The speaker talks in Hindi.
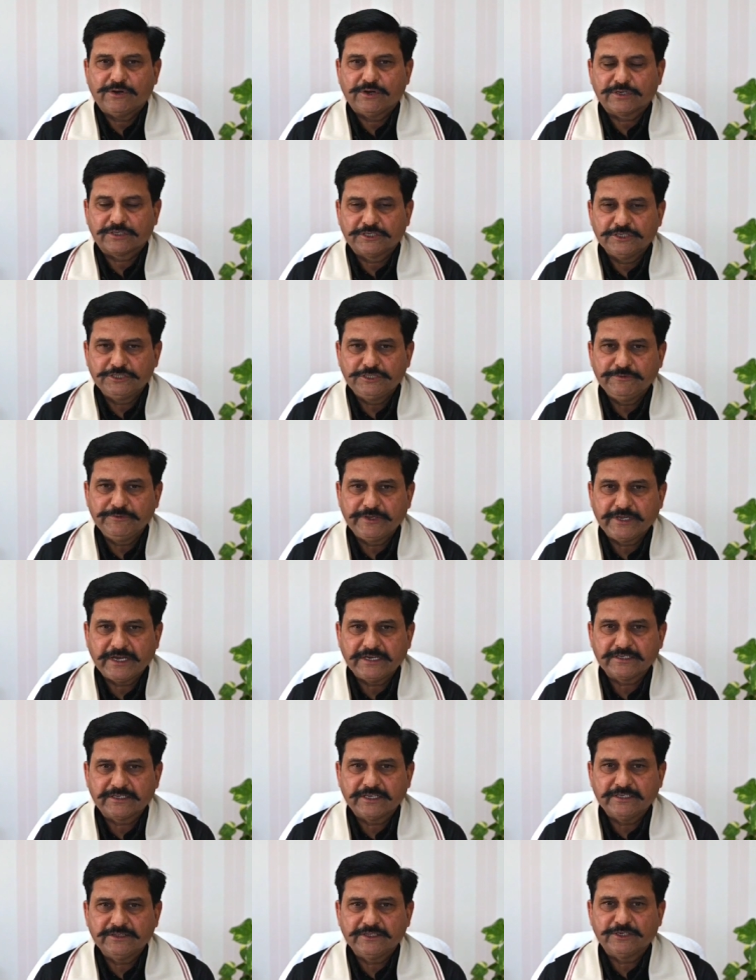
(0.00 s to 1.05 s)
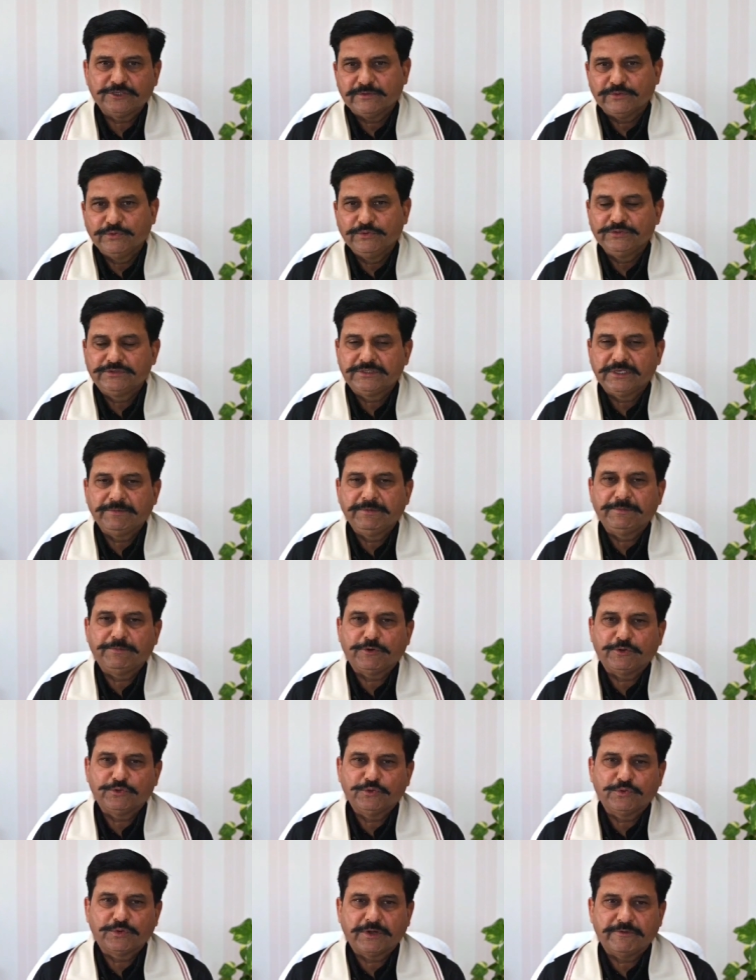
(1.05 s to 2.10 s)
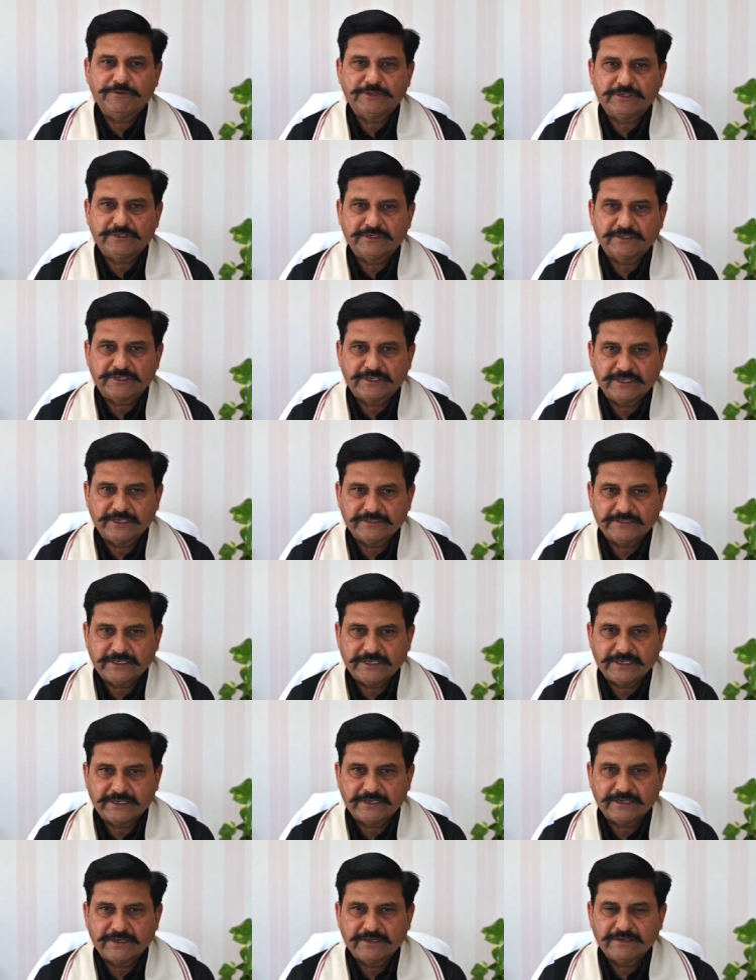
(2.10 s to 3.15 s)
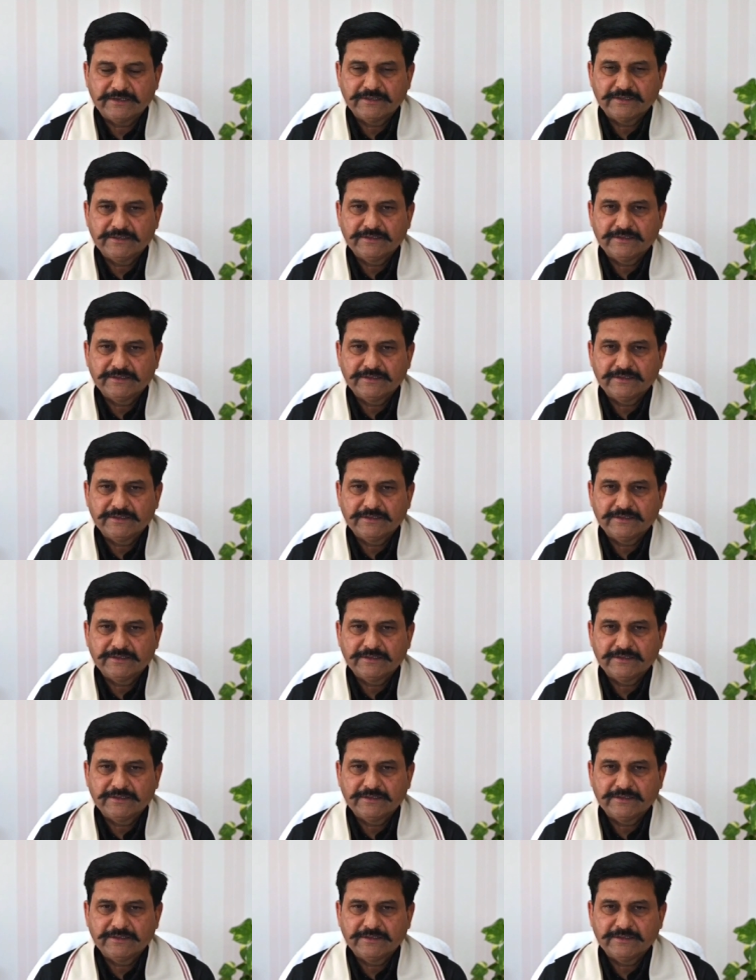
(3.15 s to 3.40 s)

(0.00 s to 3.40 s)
और कृषि विज्ञान के अंदर उनसे भी पौधों का वितरण किया जाएगा